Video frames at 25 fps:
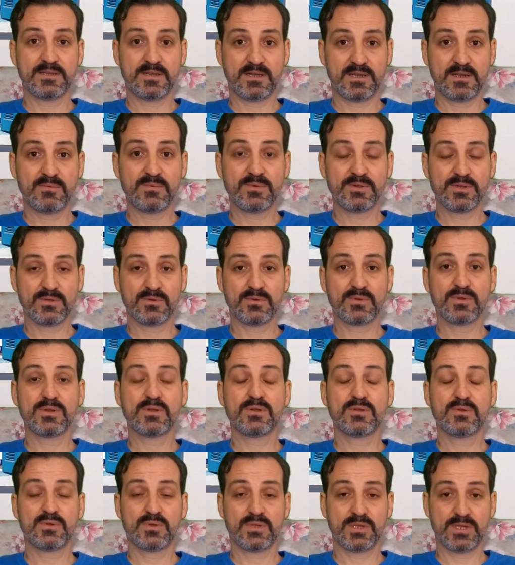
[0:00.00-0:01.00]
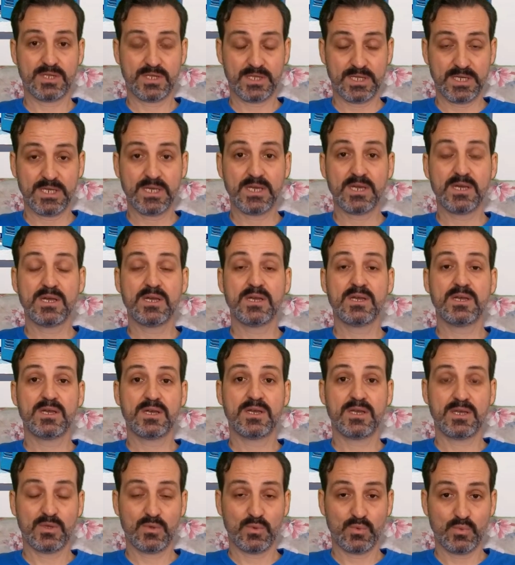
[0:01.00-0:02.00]
da değerlendirilebilecek bu olaylar
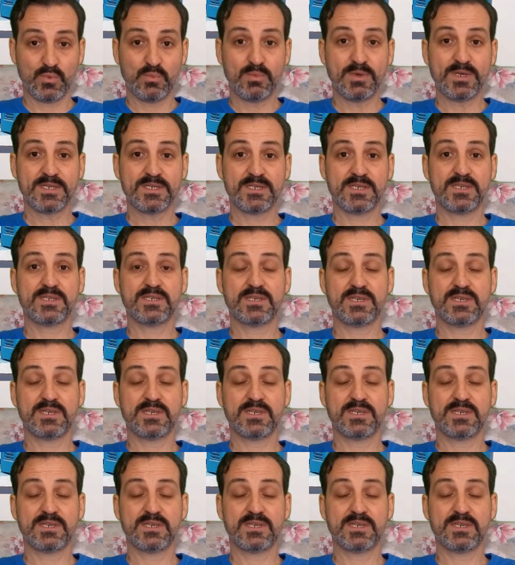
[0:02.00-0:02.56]
silsilesi